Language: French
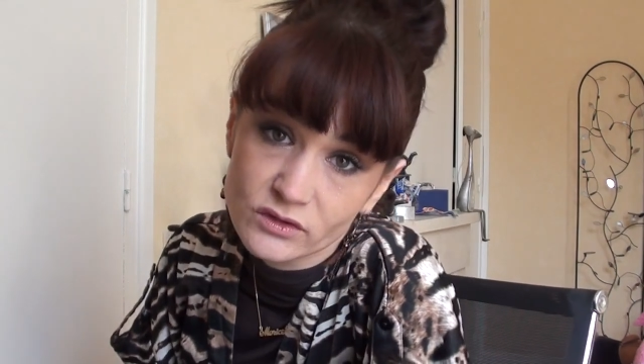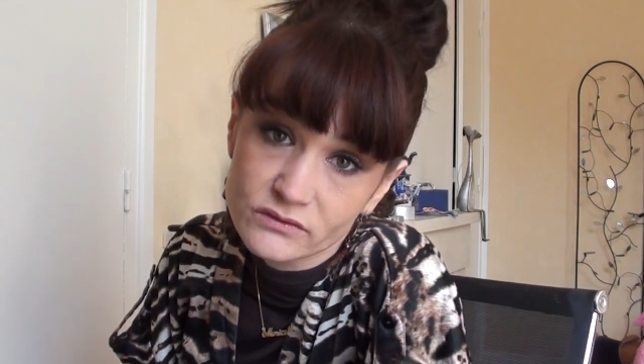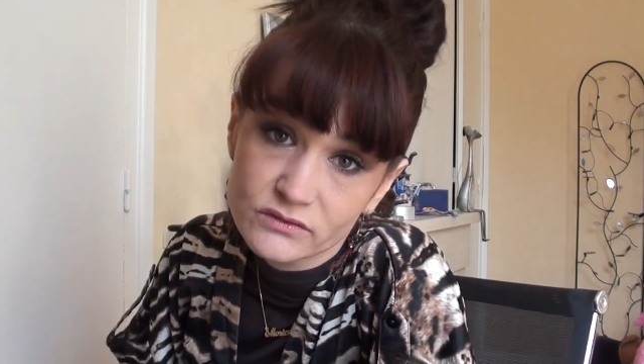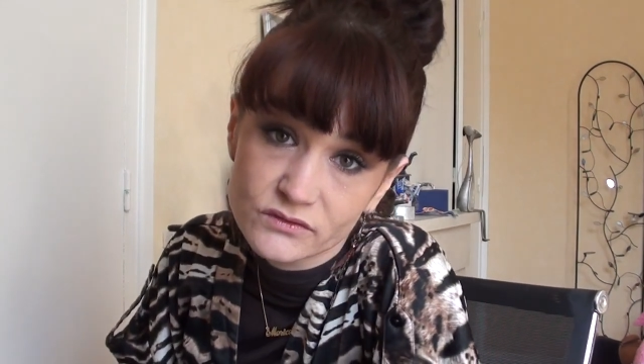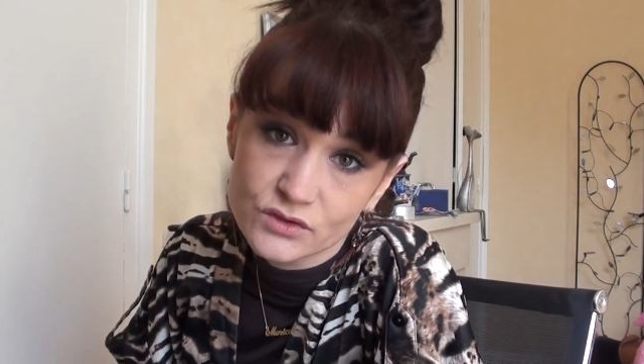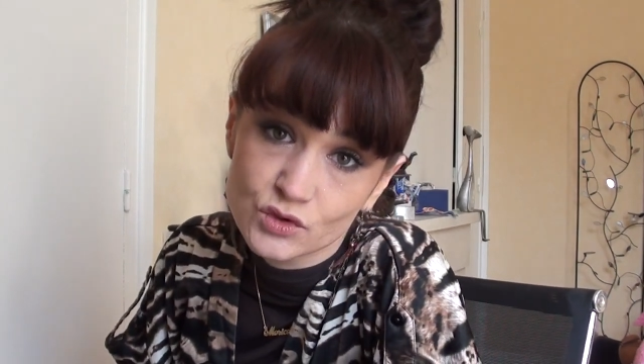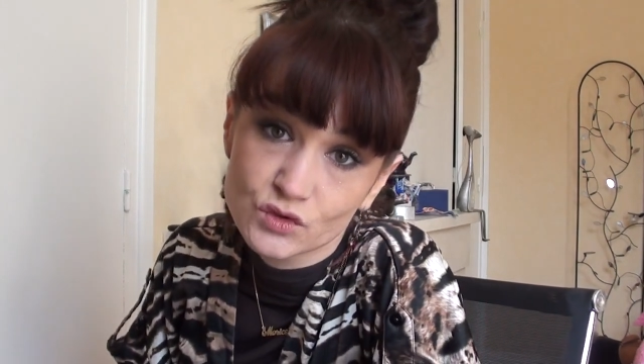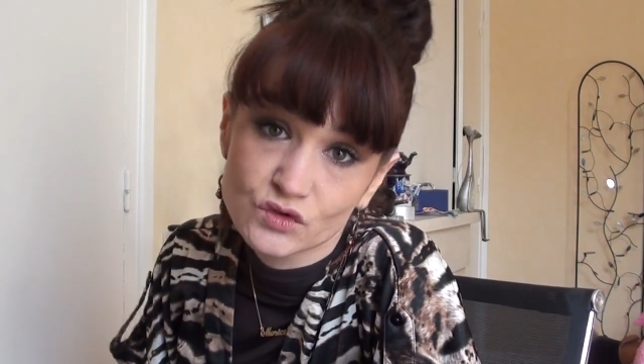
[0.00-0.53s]
il vous
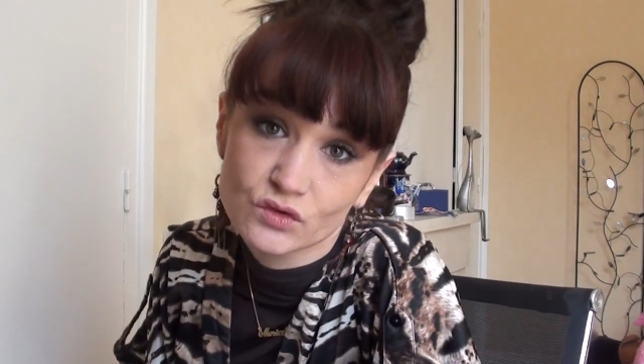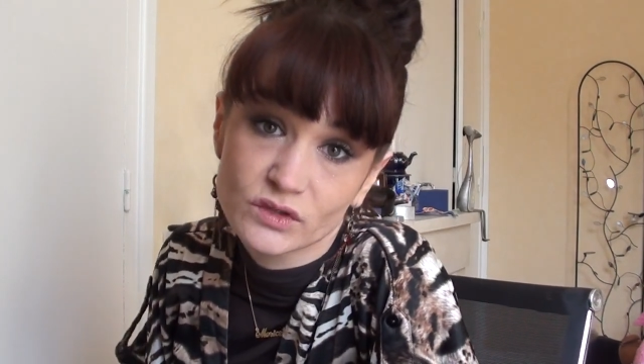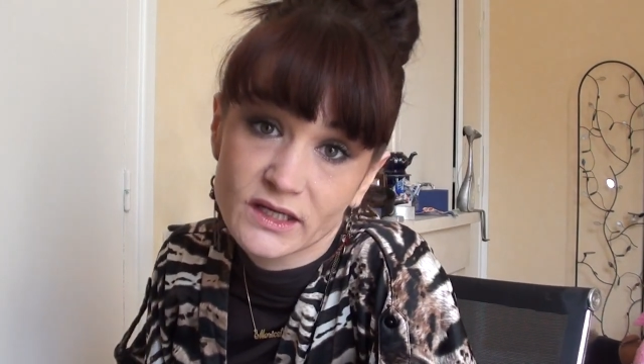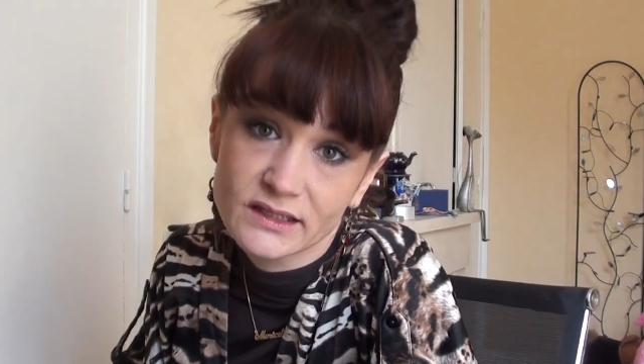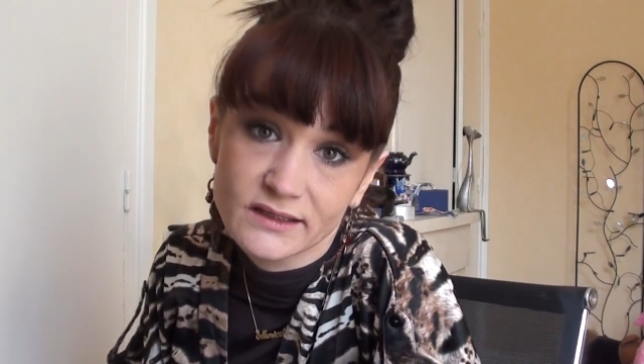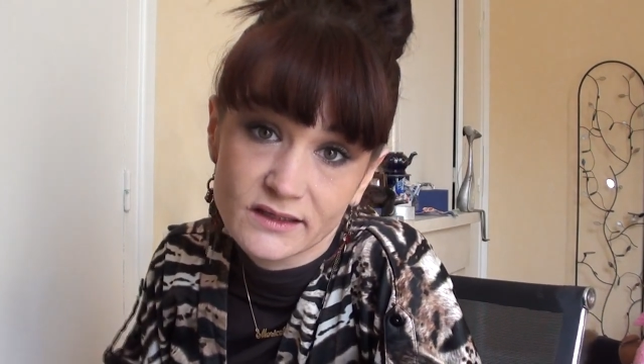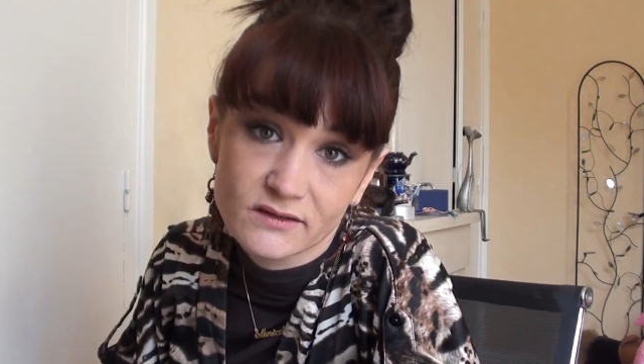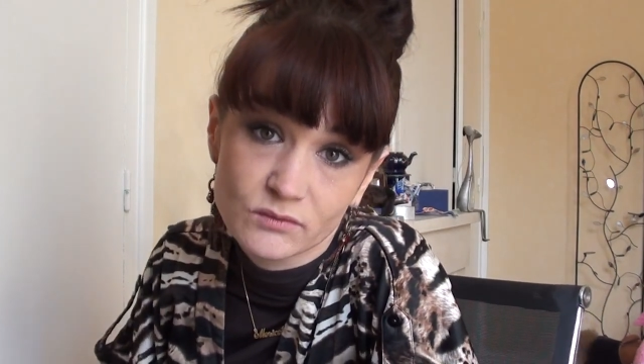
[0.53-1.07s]
faut juste une
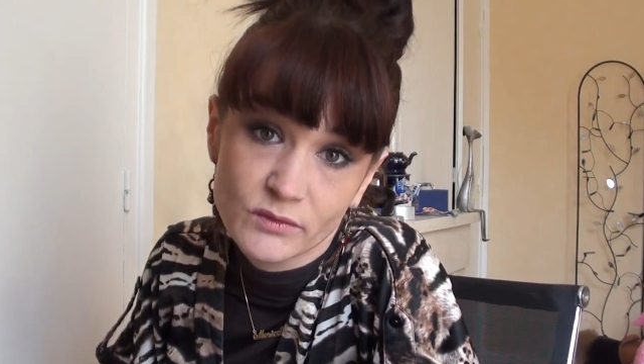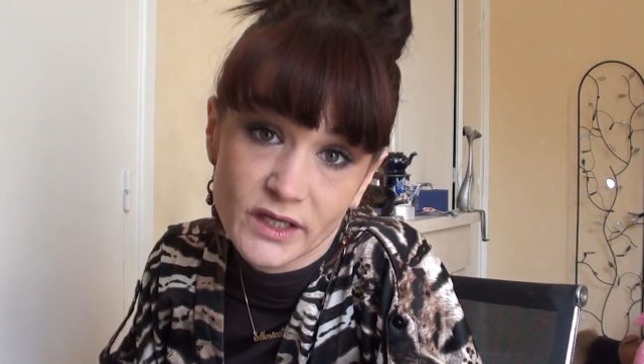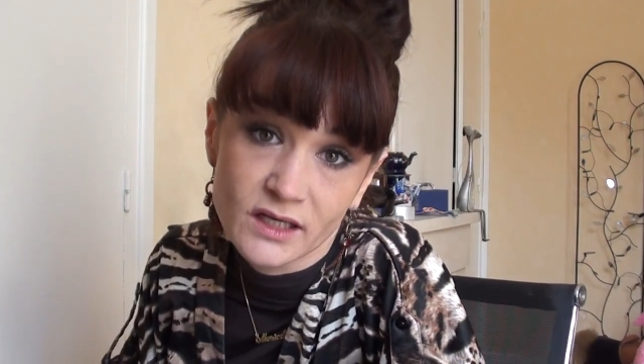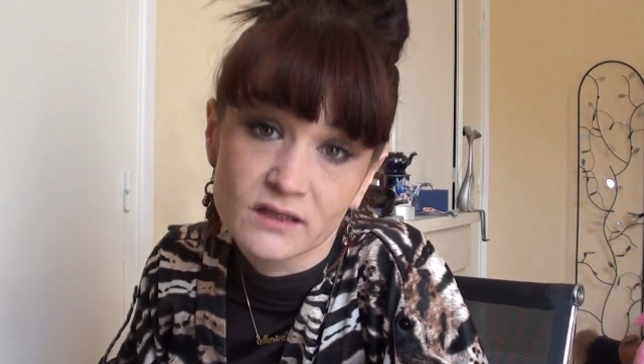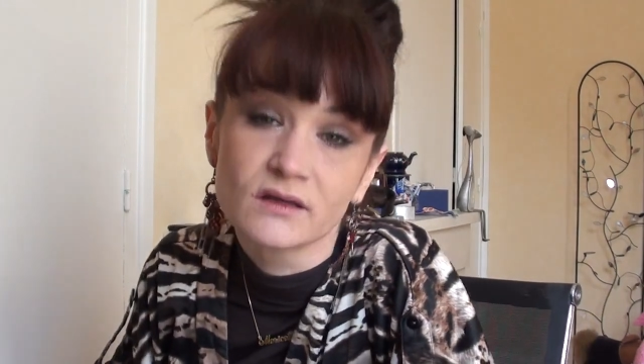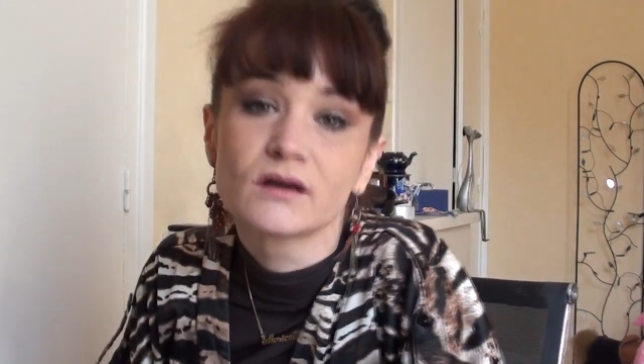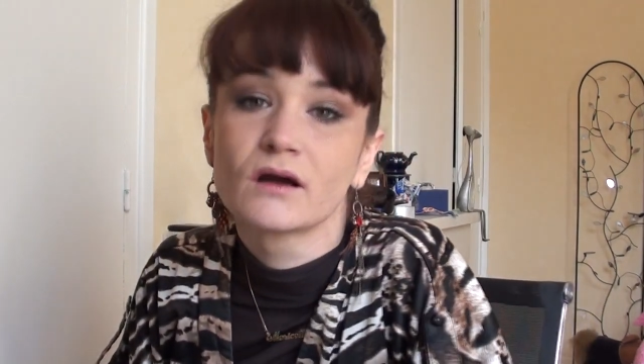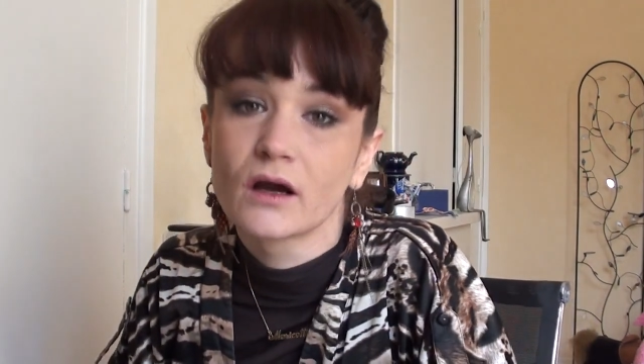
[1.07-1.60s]
adresse mail,
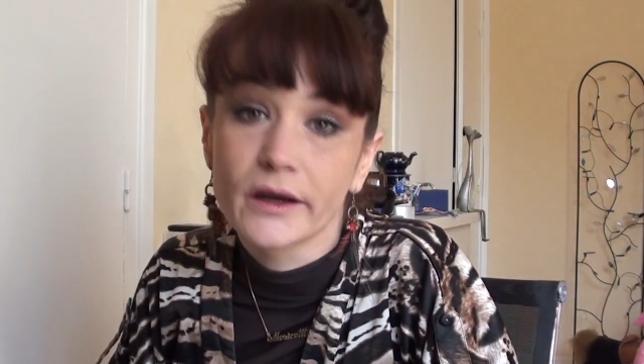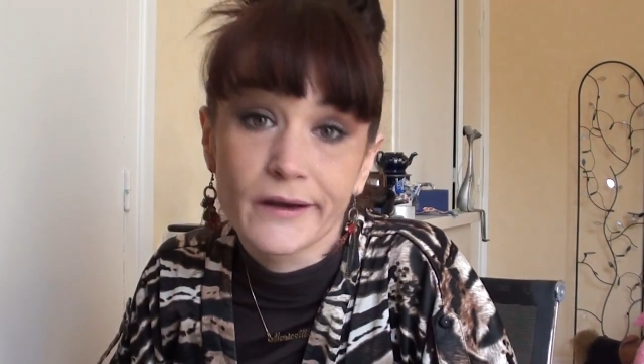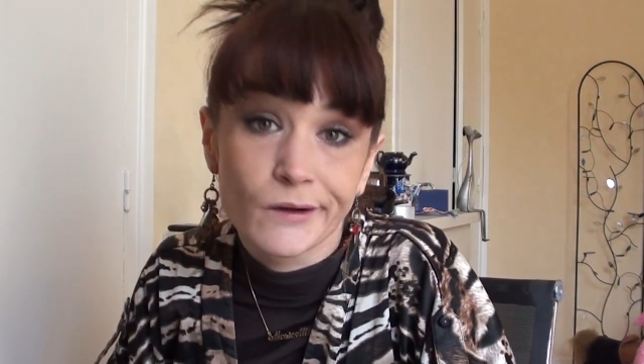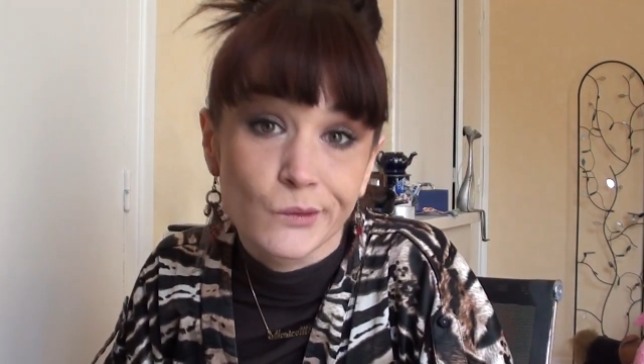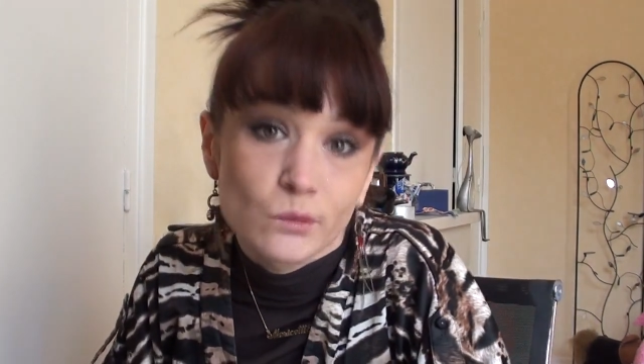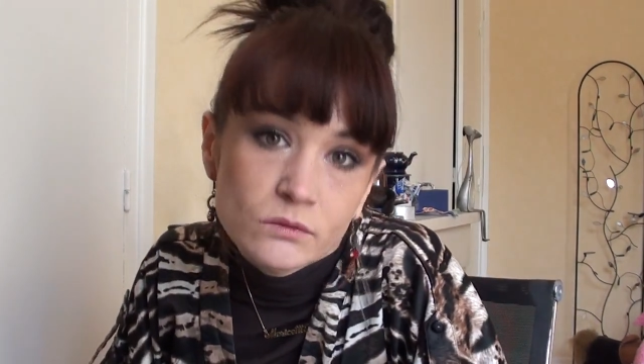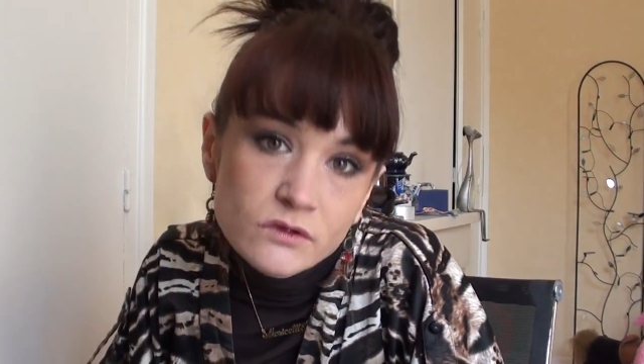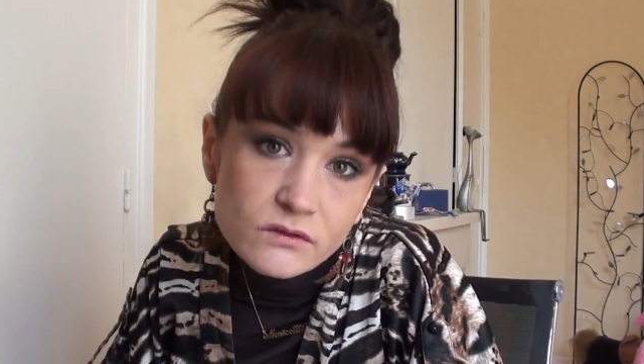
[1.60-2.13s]
un
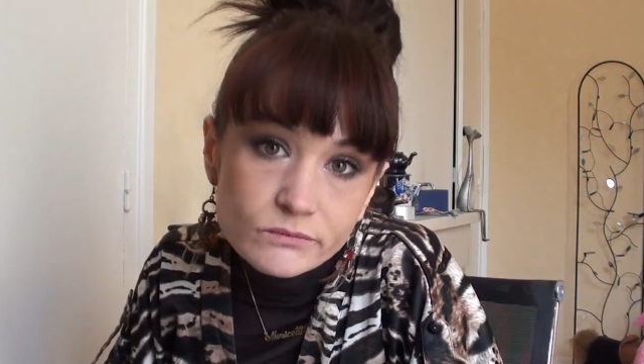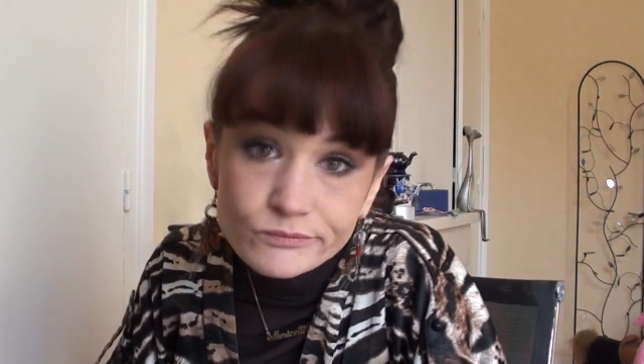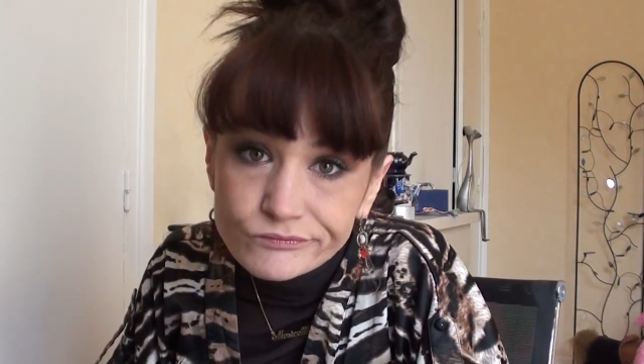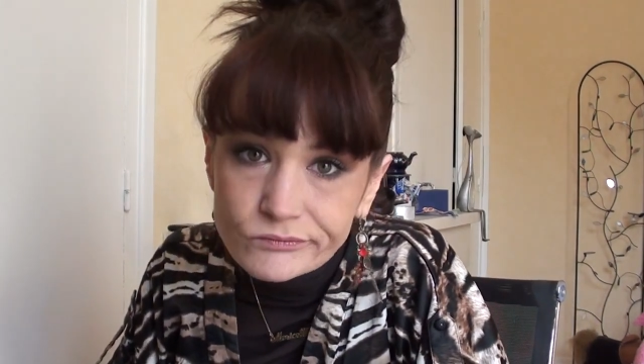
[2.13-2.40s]
compte.